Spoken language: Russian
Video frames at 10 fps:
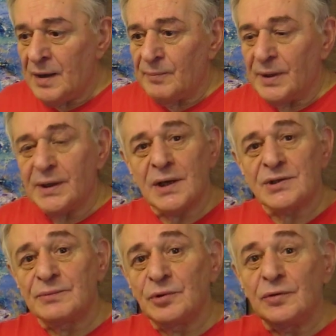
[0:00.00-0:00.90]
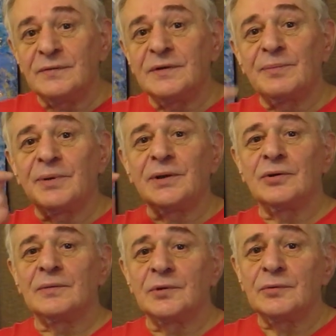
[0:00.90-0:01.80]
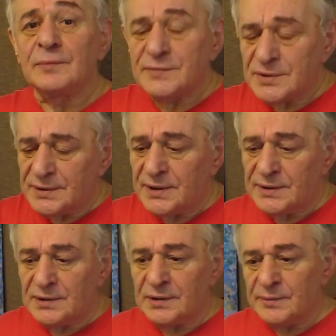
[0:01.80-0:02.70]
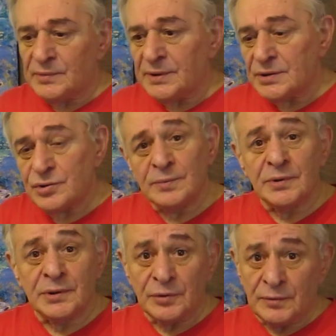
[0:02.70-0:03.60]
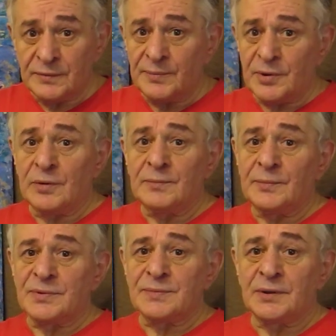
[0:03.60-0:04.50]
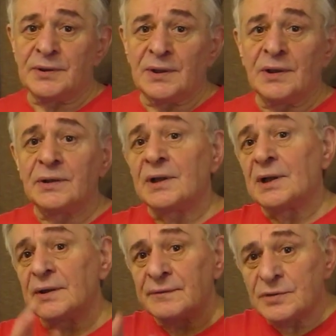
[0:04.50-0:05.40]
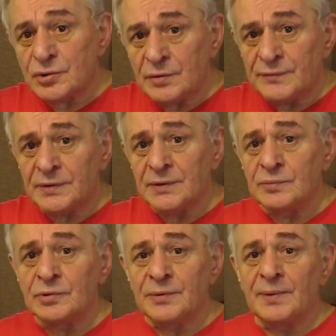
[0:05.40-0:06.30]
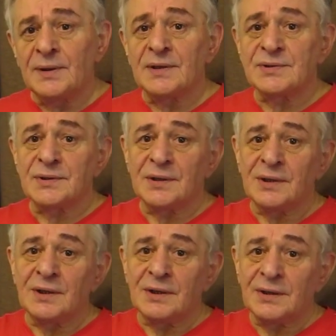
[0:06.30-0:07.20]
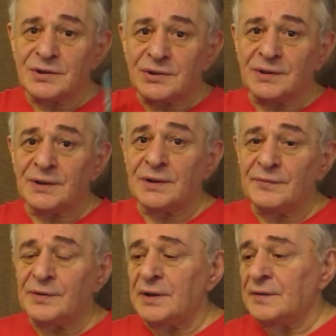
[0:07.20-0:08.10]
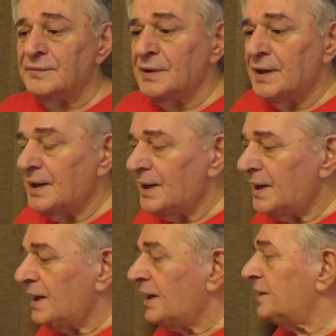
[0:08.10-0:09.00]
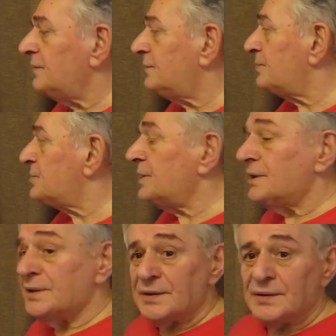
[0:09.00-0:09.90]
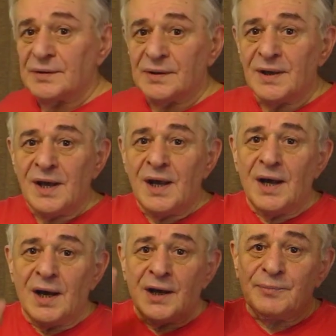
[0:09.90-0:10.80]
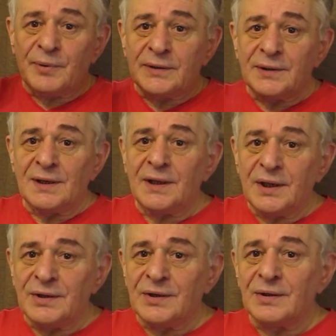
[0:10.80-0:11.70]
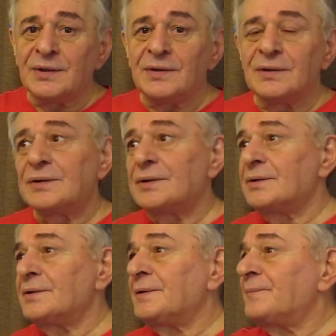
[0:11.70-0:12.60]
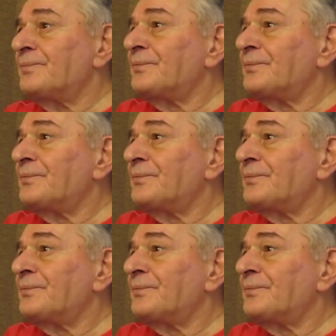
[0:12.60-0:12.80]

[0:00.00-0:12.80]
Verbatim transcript: покажем новые приемы. Ну, мы всегда делаем так, чтобы новые приемы посмотрели. И для новичков это будет полезно, и для наших корифеев, и вообще э, от преодоления э,